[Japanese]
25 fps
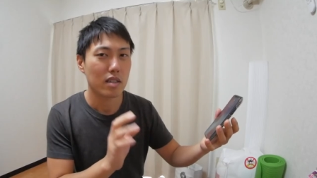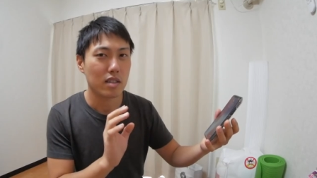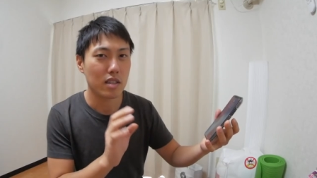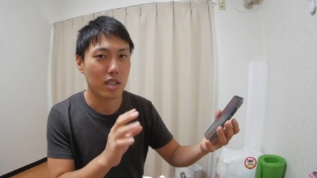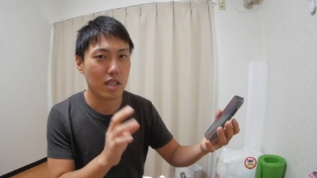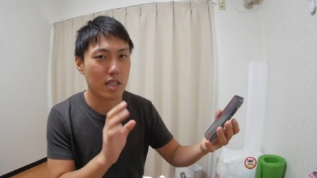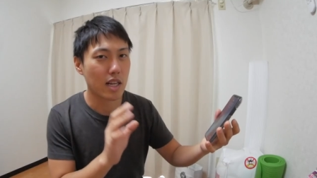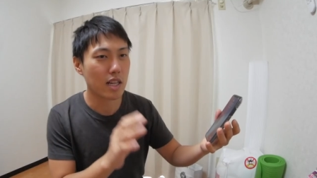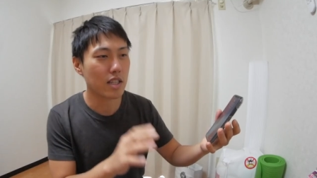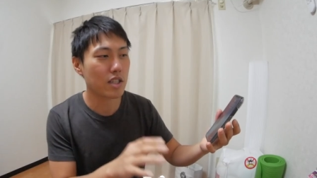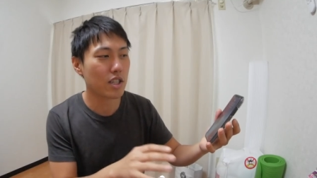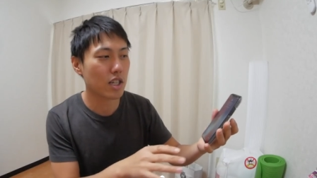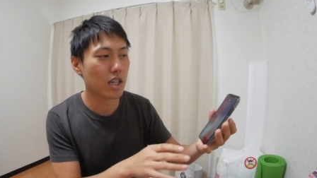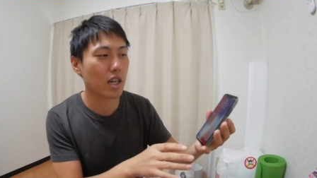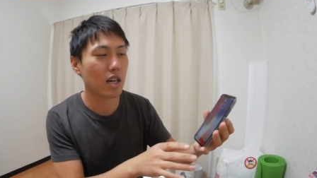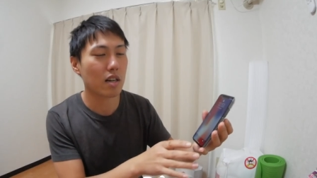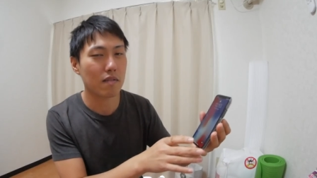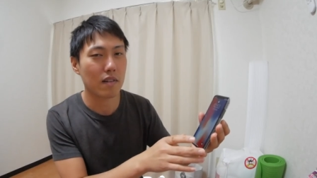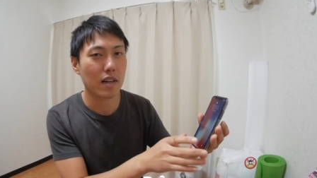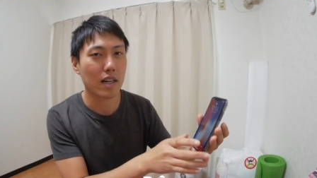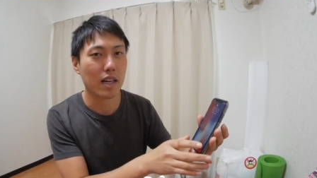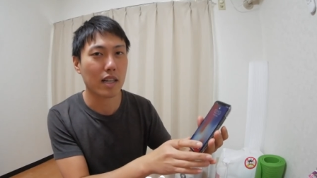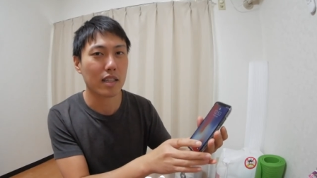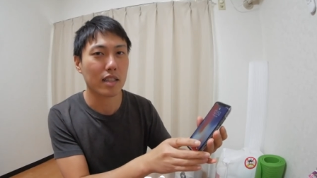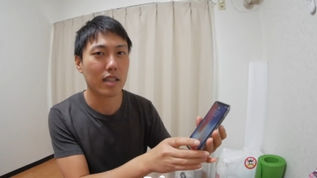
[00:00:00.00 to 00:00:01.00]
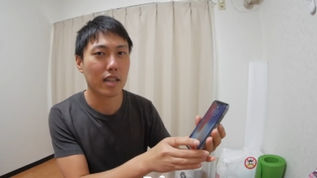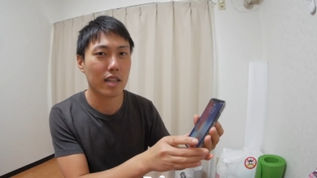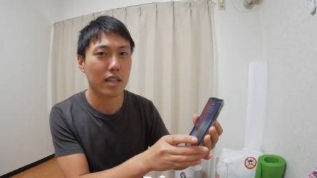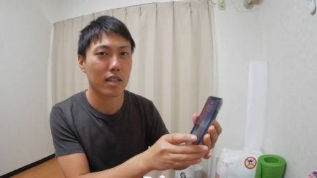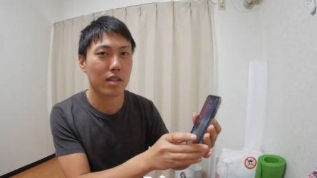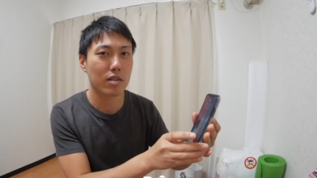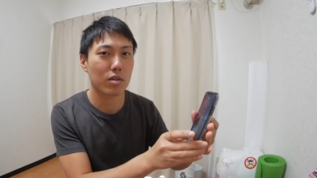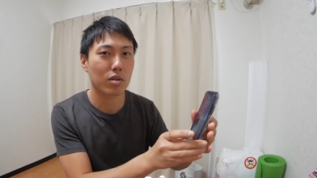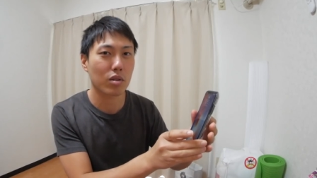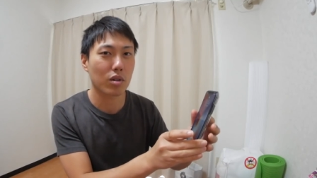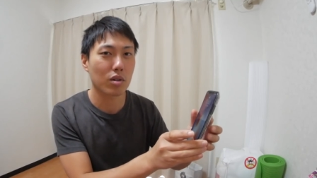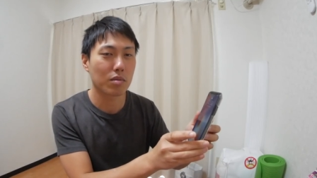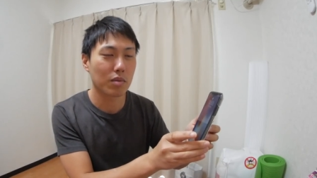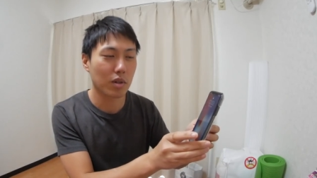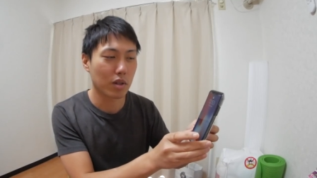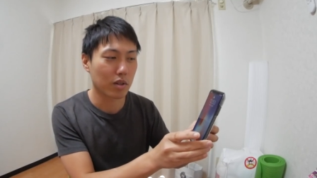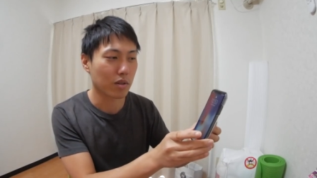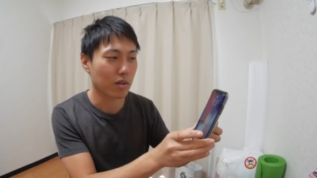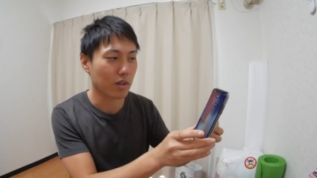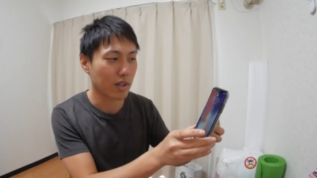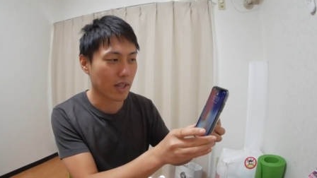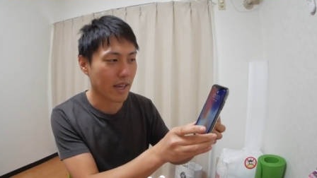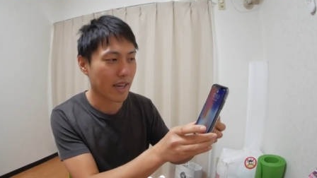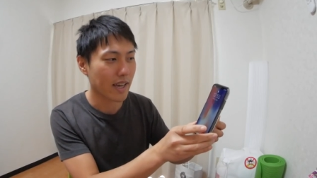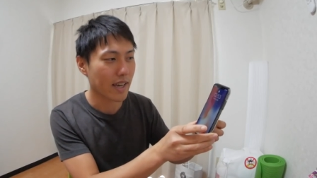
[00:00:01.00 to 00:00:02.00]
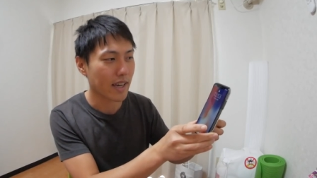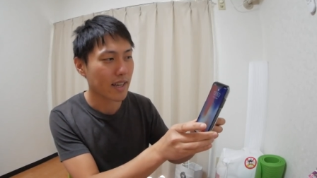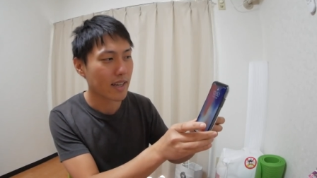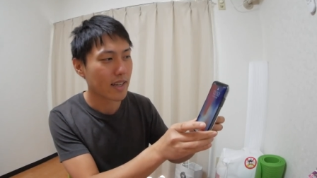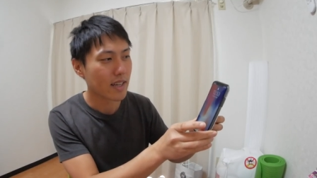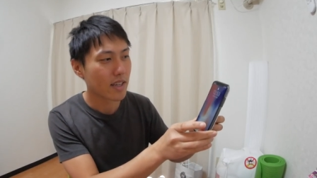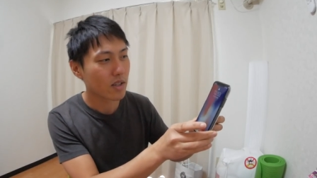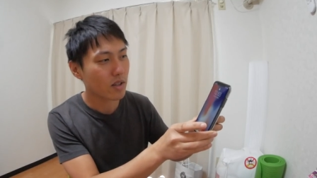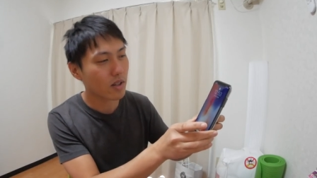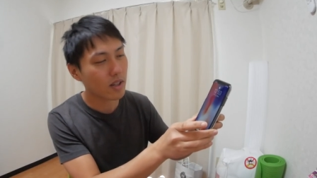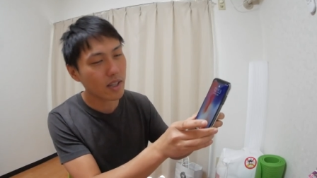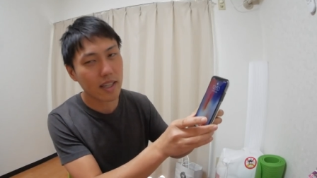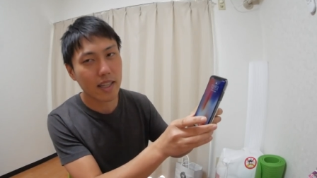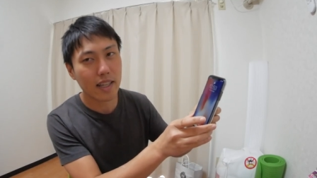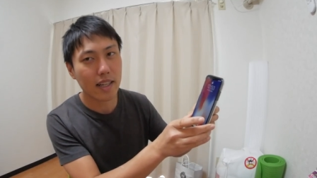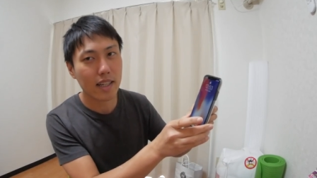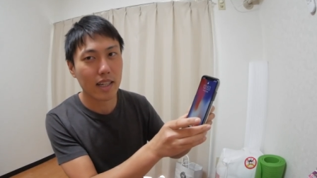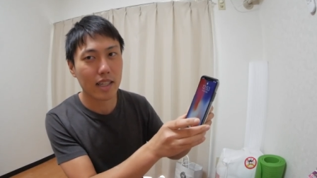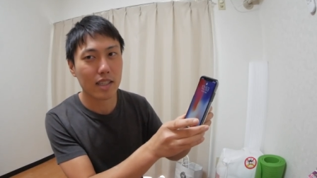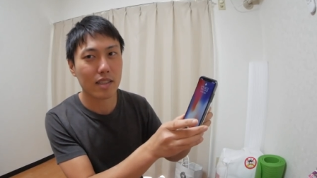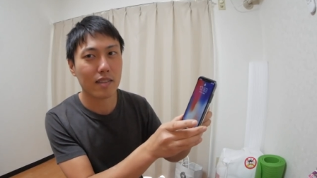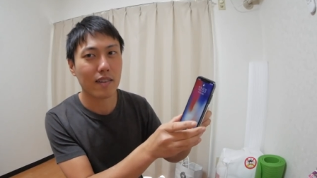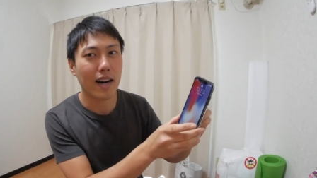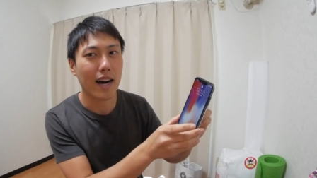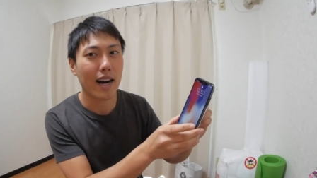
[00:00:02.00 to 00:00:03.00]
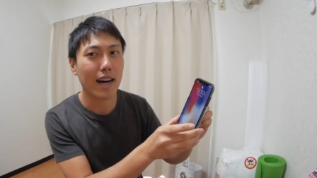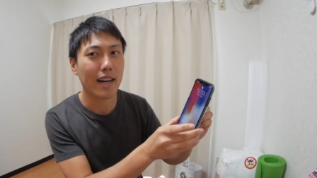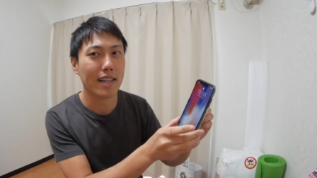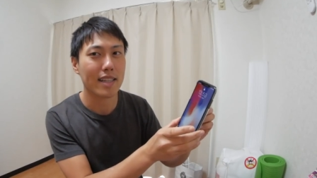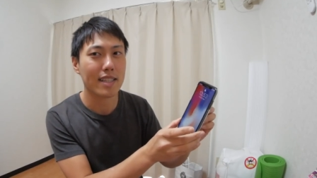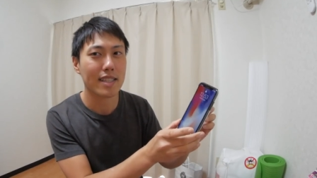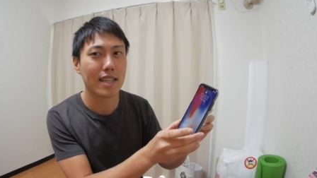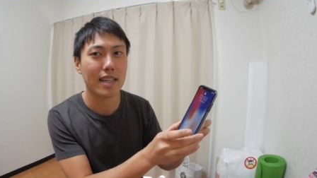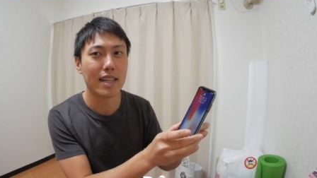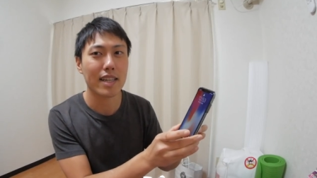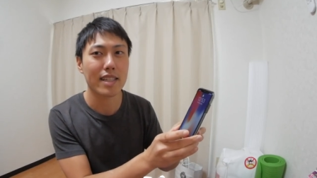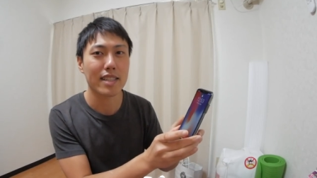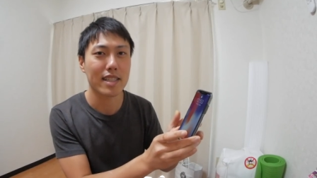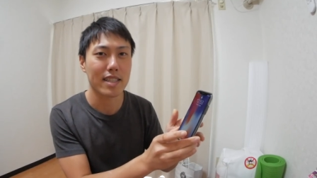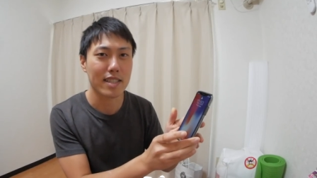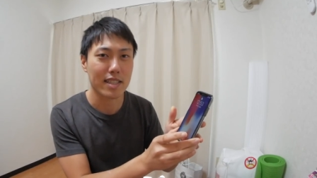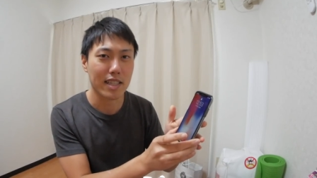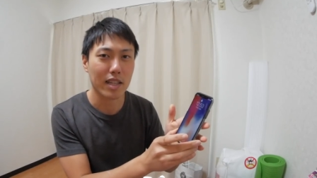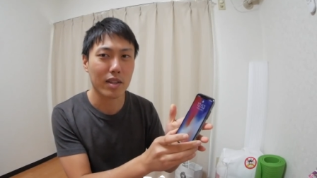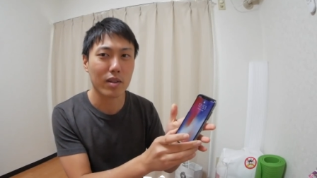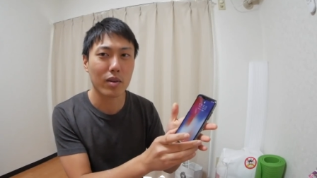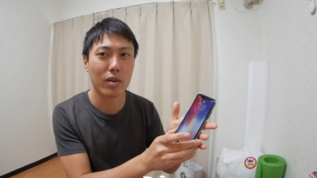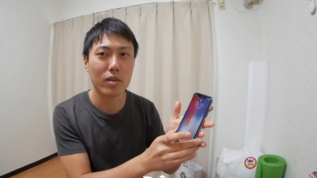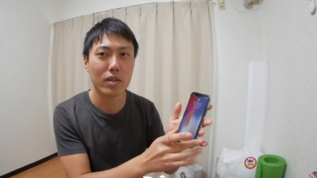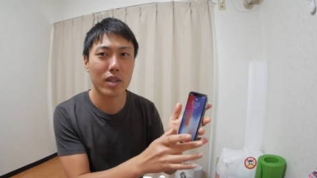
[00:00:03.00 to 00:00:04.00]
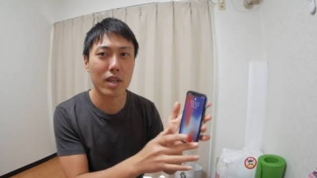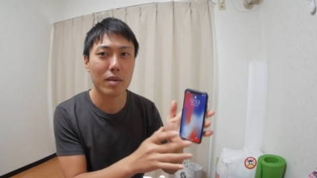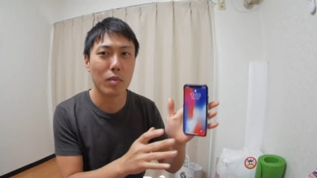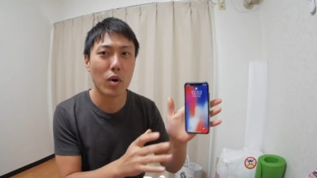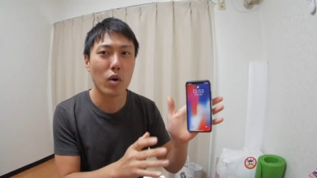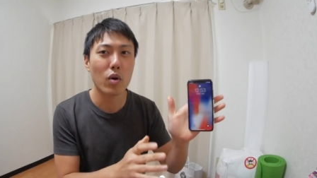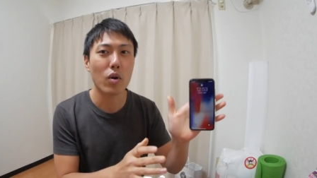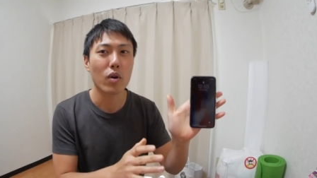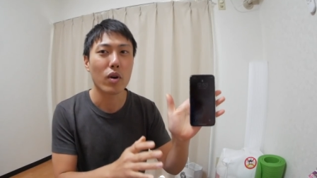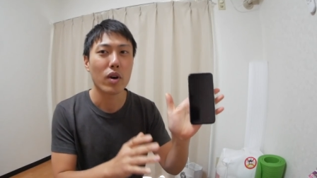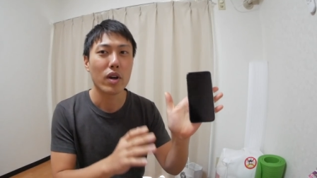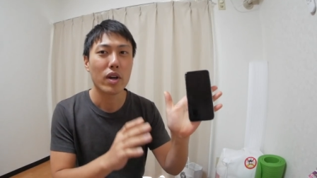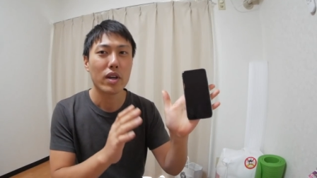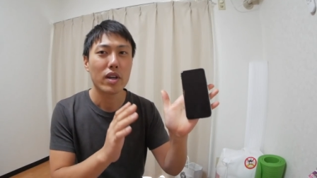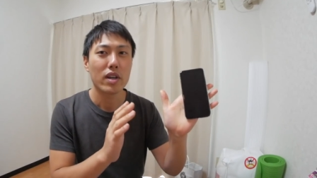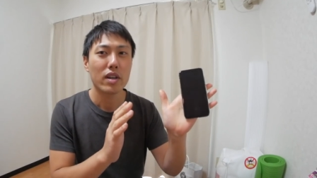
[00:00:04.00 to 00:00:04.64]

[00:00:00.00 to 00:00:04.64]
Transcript: 2、3時間は語れると思うので、そんな長くは話さないですけど、でも、